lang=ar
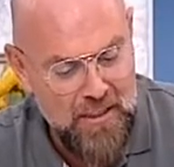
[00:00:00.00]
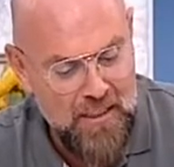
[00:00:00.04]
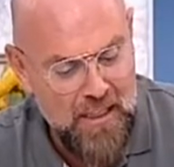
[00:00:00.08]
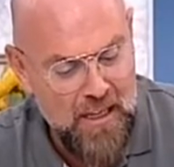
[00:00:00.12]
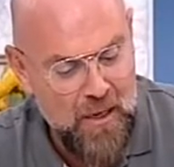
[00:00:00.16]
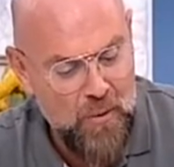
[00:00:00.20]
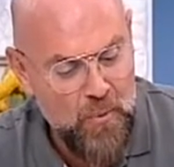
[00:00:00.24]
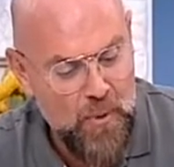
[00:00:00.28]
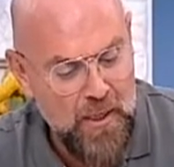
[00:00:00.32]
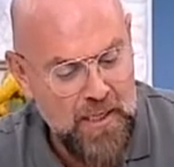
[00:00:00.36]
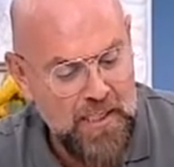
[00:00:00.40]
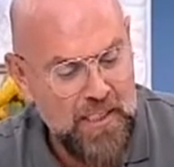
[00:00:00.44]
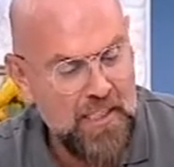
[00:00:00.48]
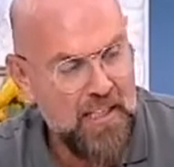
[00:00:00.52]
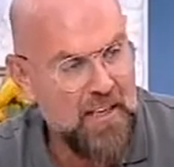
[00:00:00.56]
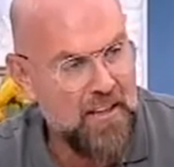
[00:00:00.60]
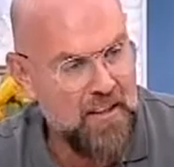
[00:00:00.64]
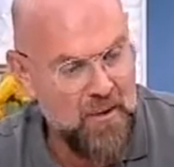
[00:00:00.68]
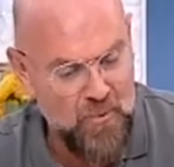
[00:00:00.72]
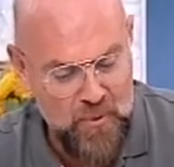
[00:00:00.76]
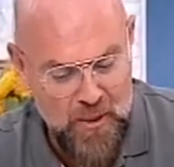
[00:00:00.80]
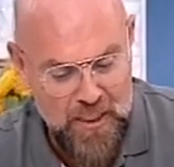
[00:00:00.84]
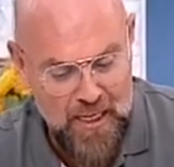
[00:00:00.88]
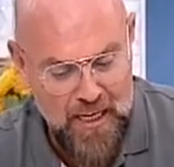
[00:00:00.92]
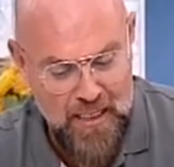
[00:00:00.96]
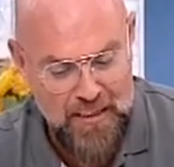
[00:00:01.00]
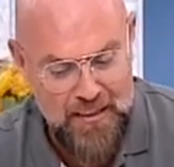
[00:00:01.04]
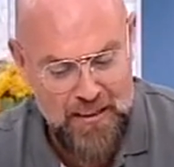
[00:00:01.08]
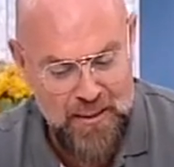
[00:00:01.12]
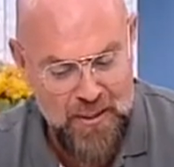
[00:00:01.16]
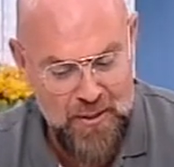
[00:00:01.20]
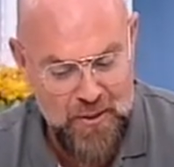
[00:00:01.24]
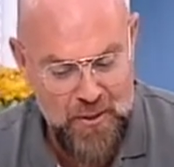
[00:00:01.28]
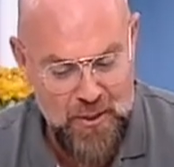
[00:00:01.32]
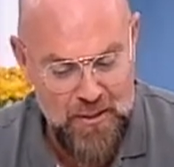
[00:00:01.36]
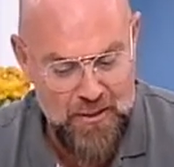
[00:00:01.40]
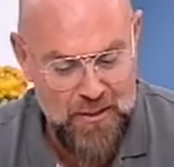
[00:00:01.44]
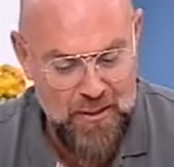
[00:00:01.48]
الهوائيه لذوي
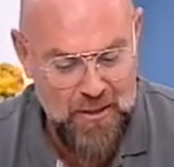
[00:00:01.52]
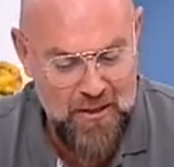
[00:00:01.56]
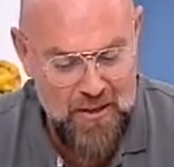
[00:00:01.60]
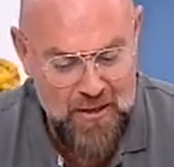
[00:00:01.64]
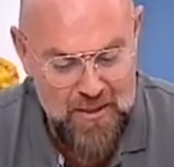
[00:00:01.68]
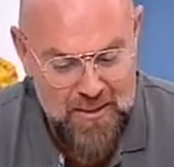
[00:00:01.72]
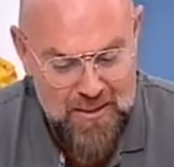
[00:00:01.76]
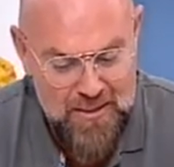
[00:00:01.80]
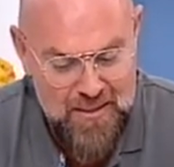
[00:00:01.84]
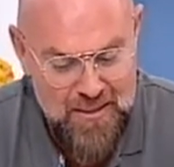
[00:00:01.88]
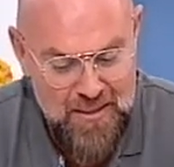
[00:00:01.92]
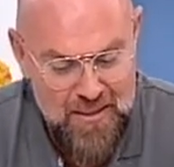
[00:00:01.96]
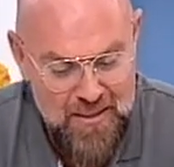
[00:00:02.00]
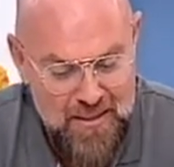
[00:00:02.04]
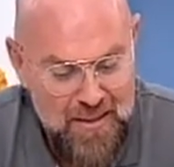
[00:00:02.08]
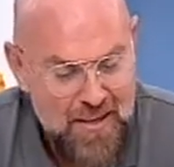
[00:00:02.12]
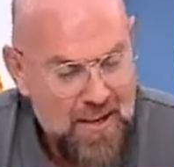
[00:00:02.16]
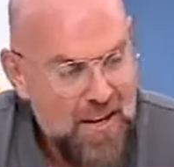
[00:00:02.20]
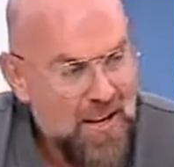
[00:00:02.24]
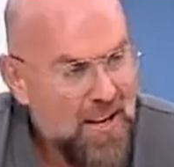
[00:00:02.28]
الاحتياجات الخاصه